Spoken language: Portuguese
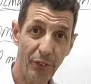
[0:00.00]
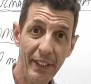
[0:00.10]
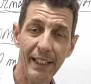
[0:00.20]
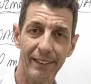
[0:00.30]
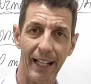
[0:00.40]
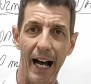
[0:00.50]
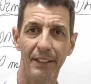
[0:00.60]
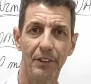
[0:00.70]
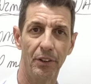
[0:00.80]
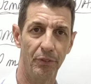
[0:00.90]

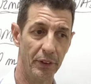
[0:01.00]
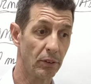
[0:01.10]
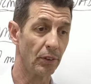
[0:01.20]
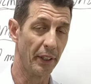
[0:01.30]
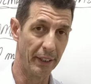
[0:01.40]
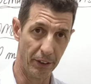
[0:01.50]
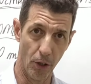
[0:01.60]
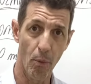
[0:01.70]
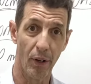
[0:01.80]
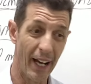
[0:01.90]
infinidade de vídeos aqui. Dê
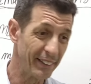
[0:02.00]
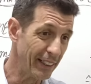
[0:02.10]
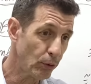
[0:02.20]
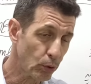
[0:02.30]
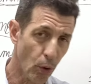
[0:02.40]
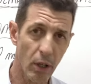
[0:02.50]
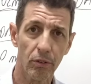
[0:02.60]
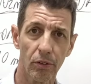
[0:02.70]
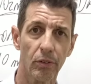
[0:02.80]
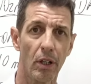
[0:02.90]
uma olhada em
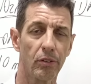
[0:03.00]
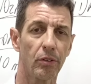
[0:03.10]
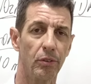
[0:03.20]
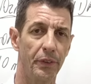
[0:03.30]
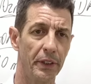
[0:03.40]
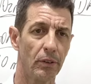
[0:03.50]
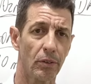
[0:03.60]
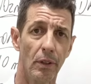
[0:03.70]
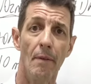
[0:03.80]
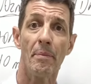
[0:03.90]
todos os nossos
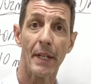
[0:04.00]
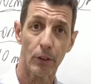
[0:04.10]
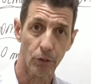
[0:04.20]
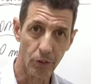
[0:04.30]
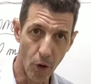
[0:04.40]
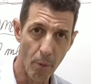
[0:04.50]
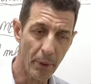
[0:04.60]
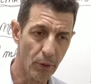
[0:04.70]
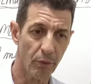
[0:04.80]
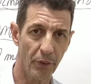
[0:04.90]
vídeos
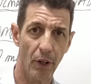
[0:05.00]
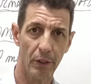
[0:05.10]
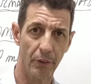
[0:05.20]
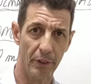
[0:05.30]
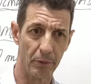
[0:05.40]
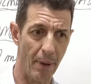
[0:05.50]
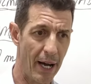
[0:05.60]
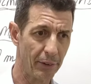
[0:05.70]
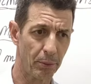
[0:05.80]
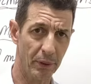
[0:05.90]
sobre o VO2
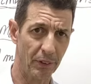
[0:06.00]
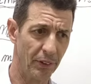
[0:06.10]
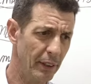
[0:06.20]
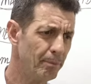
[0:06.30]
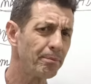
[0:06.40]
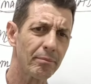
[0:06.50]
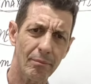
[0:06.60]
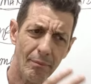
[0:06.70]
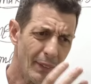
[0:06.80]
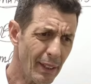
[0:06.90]
máximo em si,
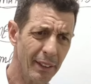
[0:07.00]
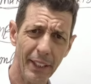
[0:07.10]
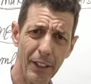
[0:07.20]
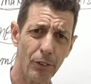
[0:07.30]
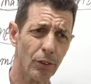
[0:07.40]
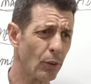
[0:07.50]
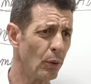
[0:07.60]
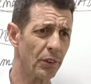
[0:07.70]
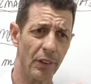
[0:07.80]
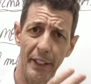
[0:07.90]
desde os
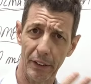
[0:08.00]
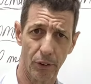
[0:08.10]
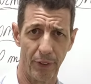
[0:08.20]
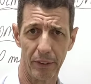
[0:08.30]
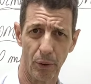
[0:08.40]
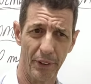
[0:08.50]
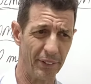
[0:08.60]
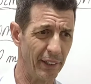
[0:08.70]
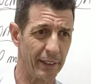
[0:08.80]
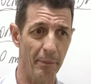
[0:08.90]
conceitos, fatores
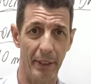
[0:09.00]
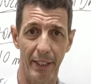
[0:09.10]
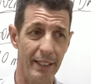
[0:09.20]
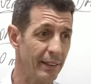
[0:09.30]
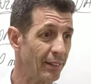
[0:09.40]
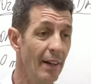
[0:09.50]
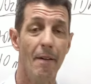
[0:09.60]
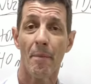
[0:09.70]
determinantes,